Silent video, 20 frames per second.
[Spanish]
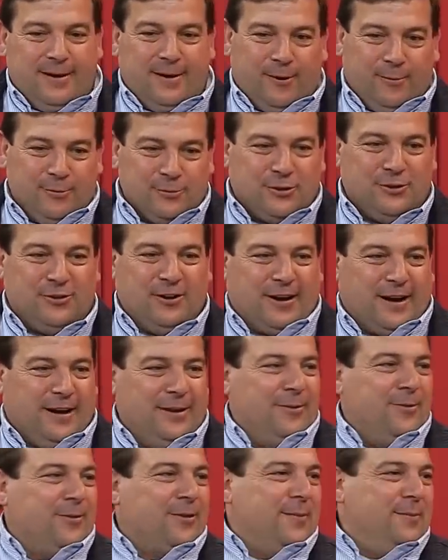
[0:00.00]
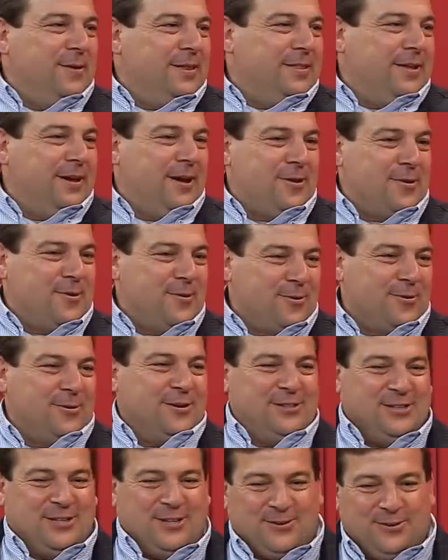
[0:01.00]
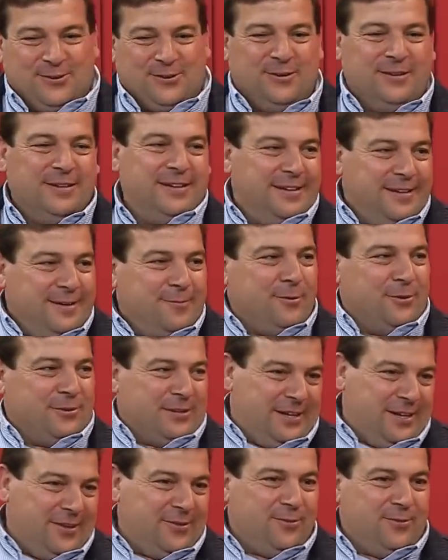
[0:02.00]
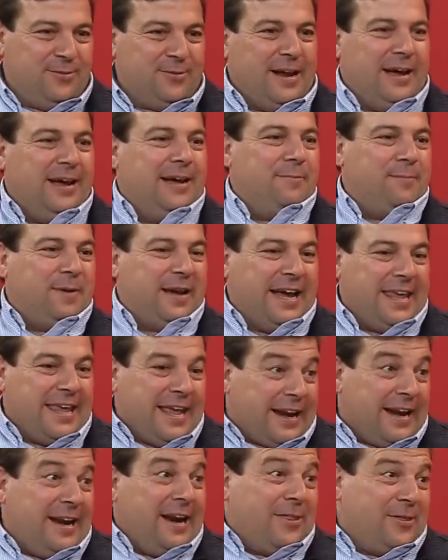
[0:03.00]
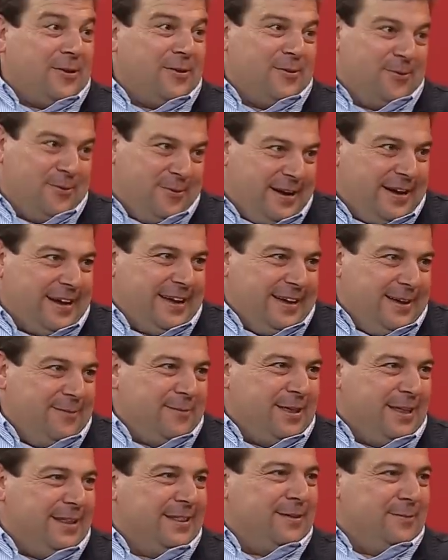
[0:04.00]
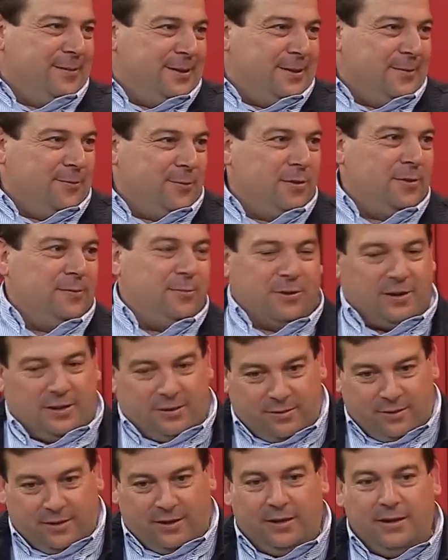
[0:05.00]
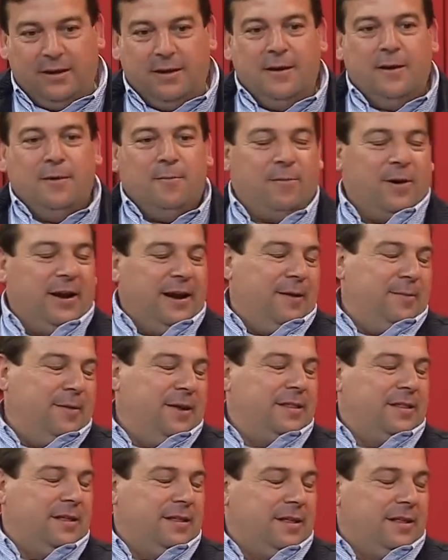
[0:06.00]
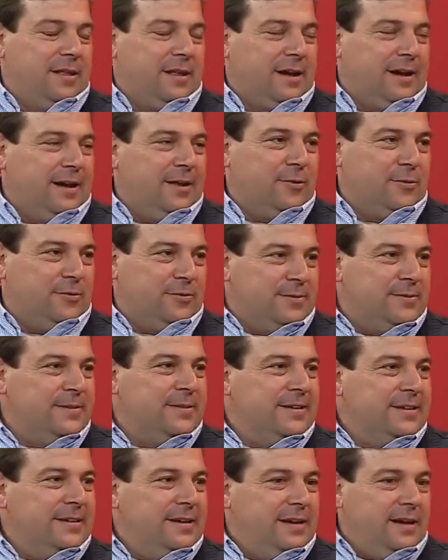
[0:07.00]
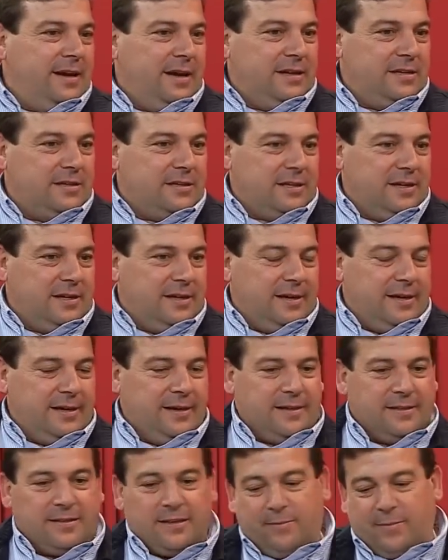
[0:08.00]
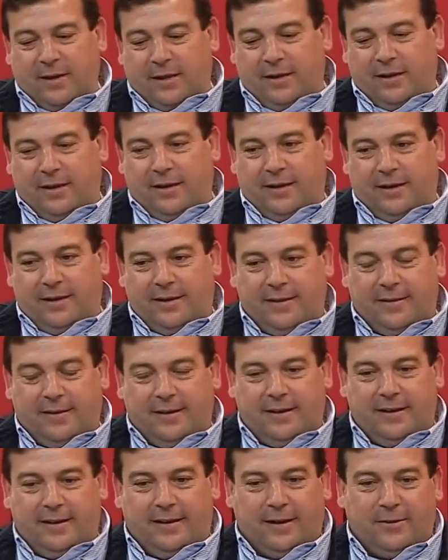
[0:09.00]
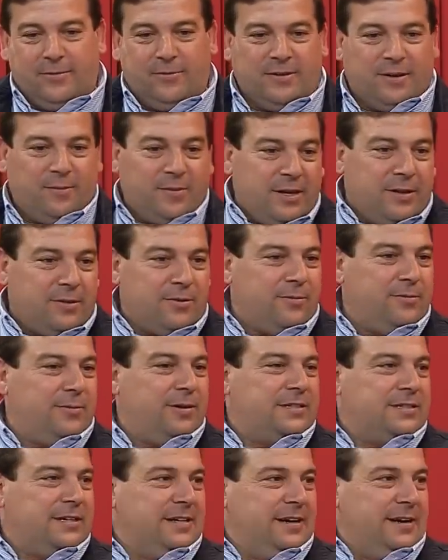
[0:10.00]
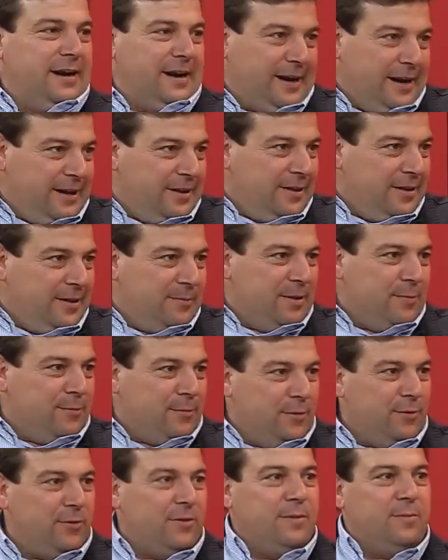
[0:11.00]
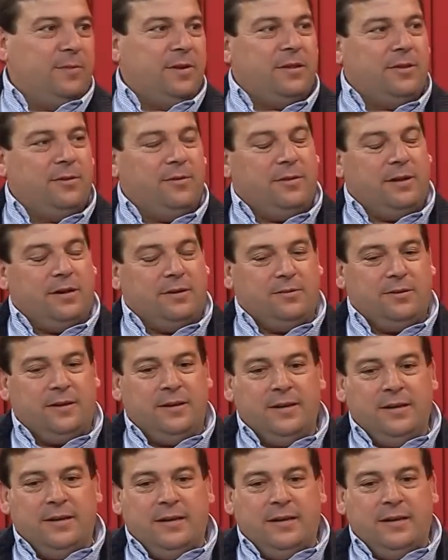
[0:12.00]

aun siendo alcalde, lógicamente, añoro y sigo pues teniendo una pequeña relación, no la que evidentemente puedo, porque estoy plenamente dedicado ¿no? a este tema del ayuntamiento, a ser el alcalde de mi pueblo y de mis ciudadano